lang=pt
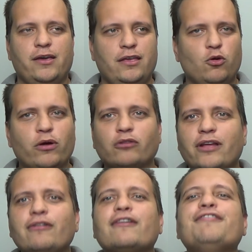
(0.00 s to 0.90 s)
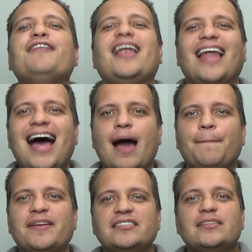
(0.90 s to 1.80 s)
e o que eu tenho que falar
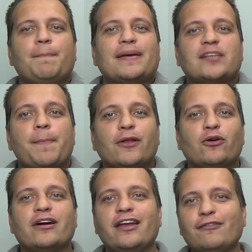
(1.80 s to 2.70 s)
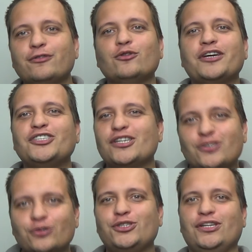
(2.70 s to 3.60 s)
precisa passar pelo crivo do que
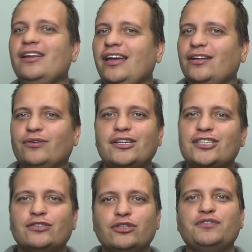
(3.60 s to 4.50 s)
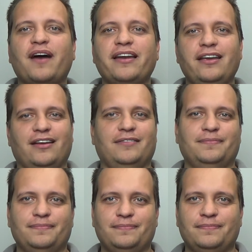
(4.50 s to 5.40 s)
Jesus diria, do que Jesus faria.
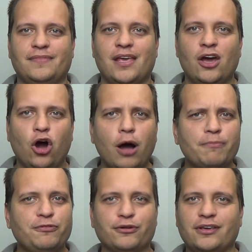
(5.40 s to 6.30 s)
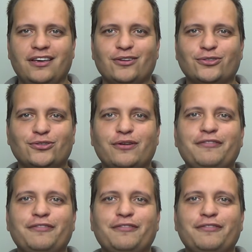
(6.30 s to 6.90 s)
Óbvio que eu sou